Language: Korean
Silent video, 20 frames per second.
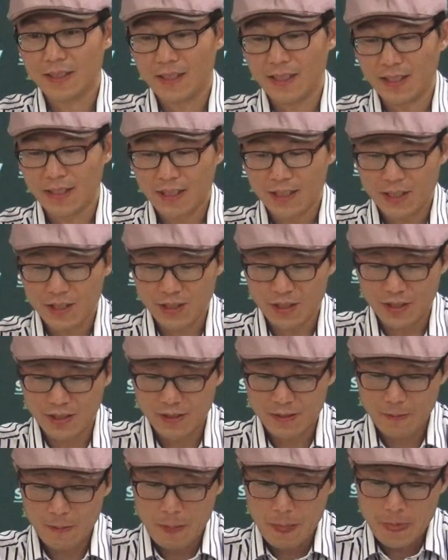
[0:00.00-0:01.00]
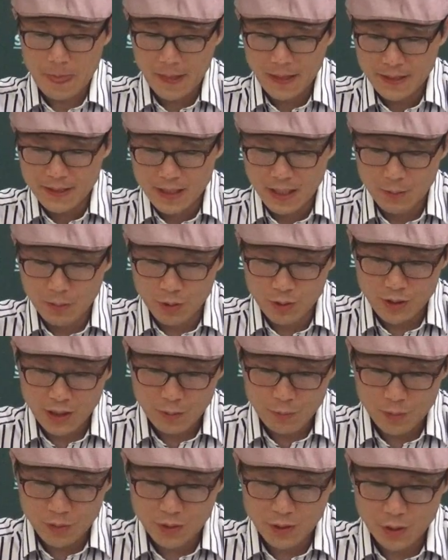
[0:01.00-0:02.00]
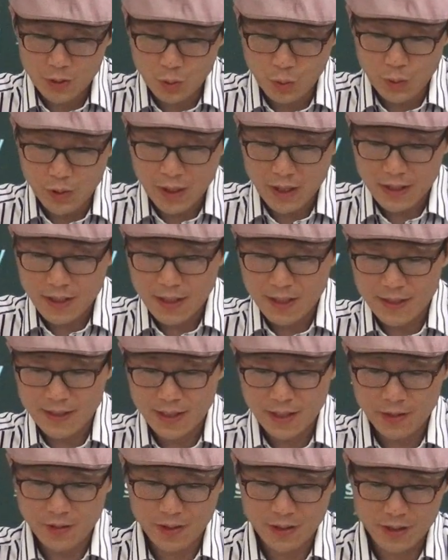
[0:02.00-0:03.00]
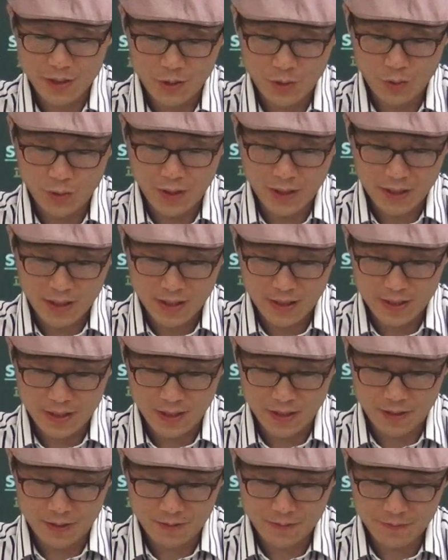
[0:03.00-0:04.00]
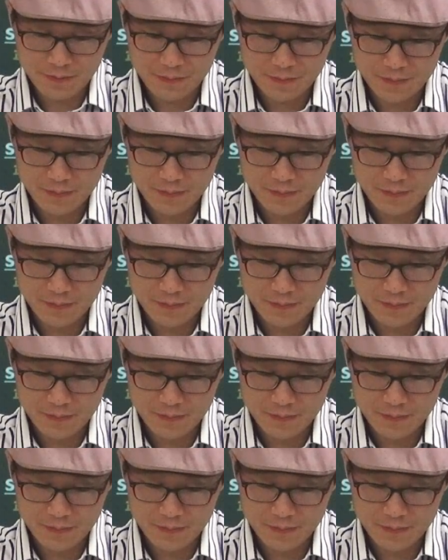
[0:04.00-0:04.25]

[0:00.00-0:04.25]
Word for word: 알겠죠? 제목은 딱 보니까 요약하세요. 그래서 요약하세요.